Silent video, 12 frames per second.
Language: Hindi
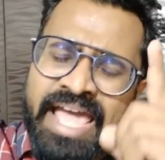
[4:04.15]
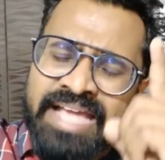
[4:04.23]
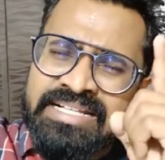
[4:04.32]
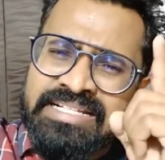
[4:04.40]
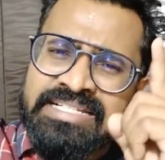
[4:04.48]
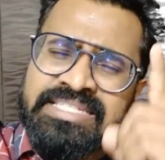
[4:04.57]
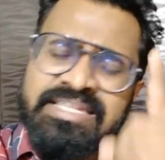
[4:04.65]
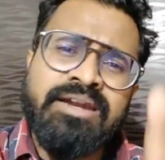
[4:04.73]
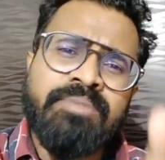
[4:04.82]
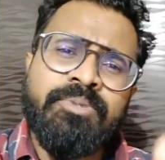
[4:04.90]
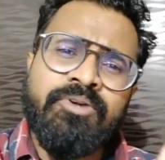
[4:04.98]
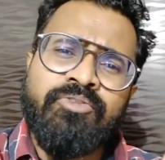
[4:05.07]

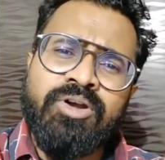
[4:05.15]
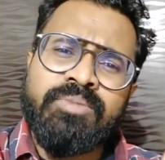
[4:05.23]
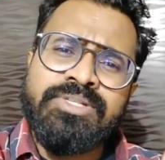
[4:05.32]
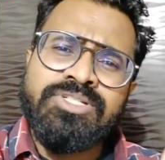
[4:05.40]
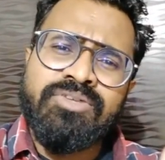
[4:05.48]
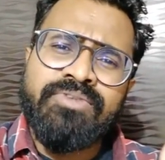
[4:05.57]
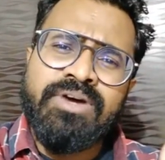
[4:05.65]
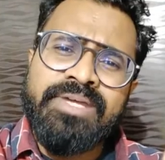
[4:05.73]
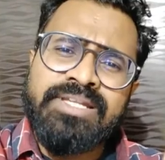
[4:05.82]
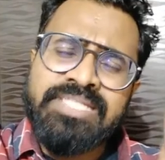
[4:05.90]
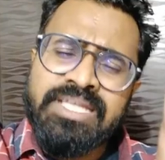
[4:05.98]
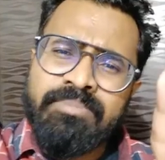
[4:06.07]
एक्सेलेंट परफॉर्मेंस ऑफ
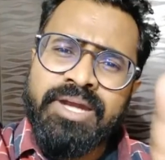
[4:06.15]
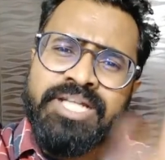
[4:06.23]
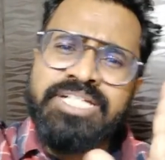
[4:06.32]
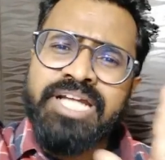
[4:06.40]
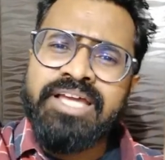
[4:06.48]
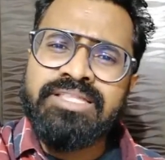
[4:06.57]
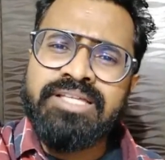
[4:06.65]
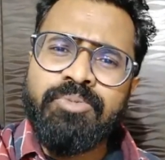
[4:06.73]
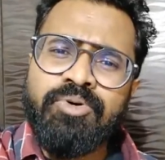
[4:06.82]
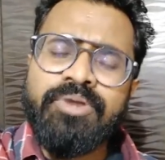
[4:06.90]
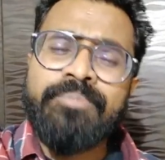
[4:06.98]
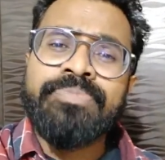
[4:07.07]
कबीर सिंह बाय शाहिद
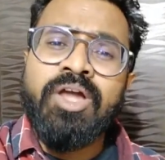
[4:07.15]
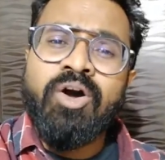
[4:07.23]
कपूर